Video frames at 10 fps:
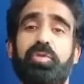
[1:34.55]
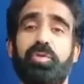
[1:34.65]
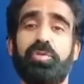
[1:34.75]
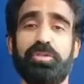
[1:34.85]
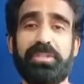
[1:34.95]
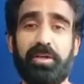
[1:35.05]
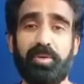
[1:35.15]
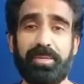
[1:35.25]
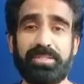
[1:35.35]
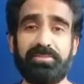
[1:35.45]
ग्रोथ होती है
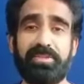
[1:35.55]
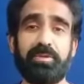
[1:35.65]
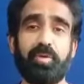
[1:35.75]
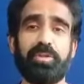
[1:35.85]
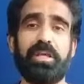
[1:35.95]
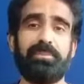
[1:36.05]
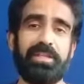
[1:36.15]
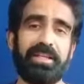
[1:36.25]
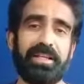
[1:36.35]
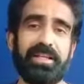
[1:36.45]
ऑन पैसिव की ग्रोथ आप
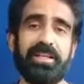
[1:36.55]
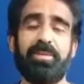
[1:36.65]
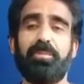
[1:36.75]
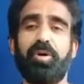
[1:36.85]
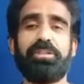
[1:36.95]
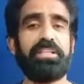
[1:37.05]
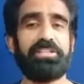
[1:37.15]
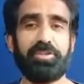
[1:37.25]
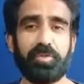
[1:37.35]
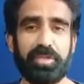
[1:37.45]
देख रहे हैं है बहुत ही
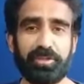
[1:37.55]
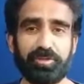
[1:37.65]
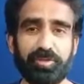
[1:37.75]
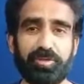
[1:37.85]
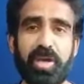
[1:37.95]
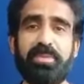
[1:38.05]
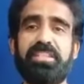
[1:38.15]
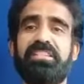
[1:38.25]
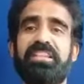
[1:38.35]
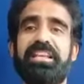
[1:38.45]
अच्छी हो रही है तो दोस्तों हम
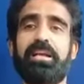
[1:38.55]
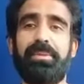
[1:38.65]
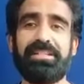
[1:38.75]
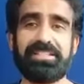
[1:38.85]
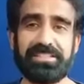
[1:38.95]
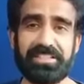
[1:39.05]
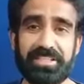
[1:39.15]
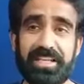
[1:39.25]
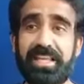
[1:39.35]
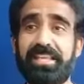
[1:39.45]
इसीलिए कमेंट्स का
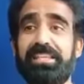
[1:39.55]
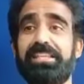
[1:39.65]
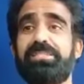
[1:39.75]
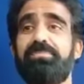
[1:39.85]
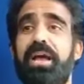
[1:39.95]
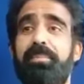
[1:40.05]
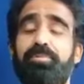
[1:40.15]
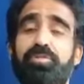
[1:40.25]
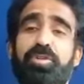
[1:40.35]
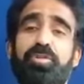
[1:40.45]
सेशन लाए कि इसमें आप
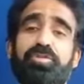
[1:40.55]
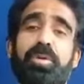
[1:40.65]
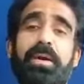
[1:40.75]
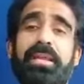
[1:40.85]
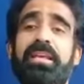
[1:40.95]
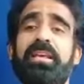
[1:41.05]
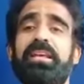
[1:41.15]
कुछ लोग जो हमारे